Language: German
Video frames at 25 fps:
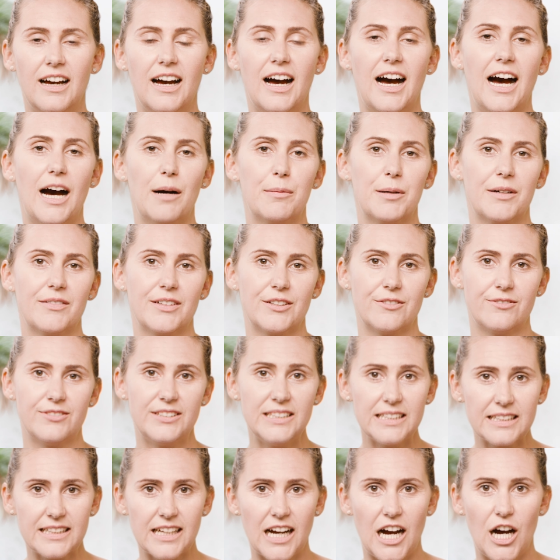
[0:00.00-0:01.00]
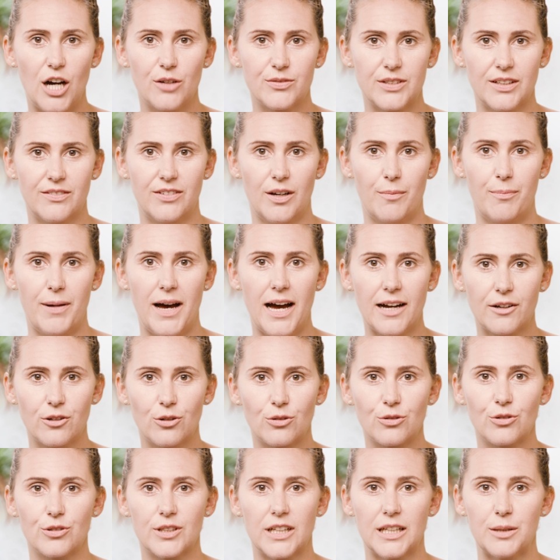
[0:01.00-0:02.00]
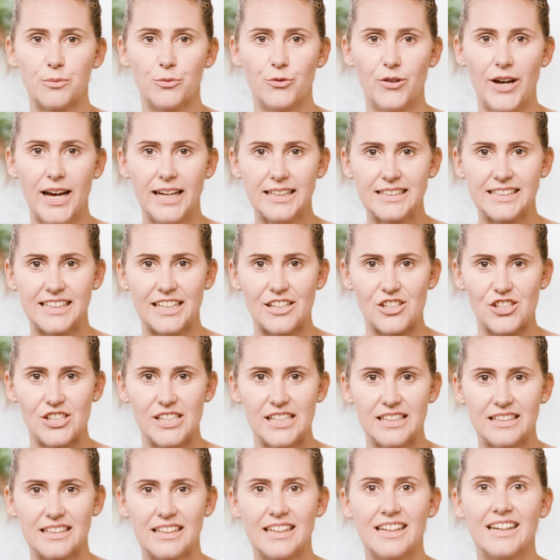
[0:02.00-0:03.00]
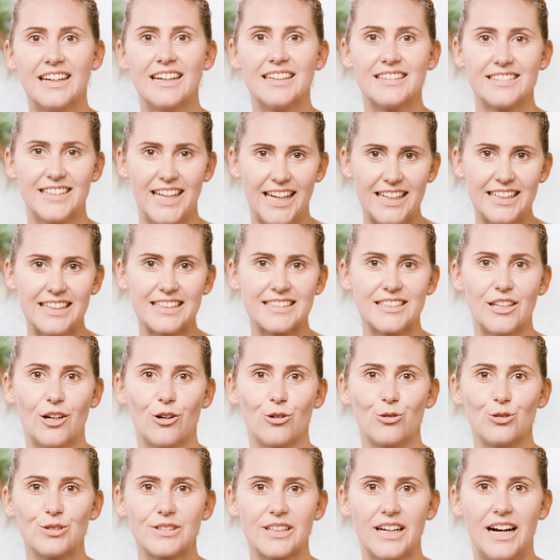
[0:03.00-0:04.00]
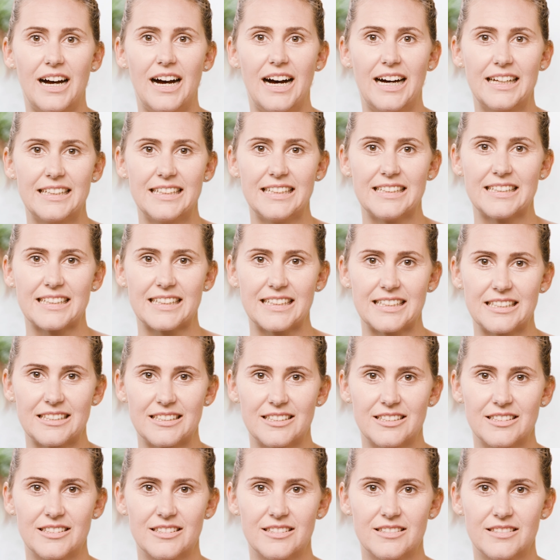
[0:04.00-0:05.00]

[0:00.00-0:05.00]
Aber wenn 4K auf der Verpackung oder dem Fernseher steht, dann ist auch Ultra HD drin.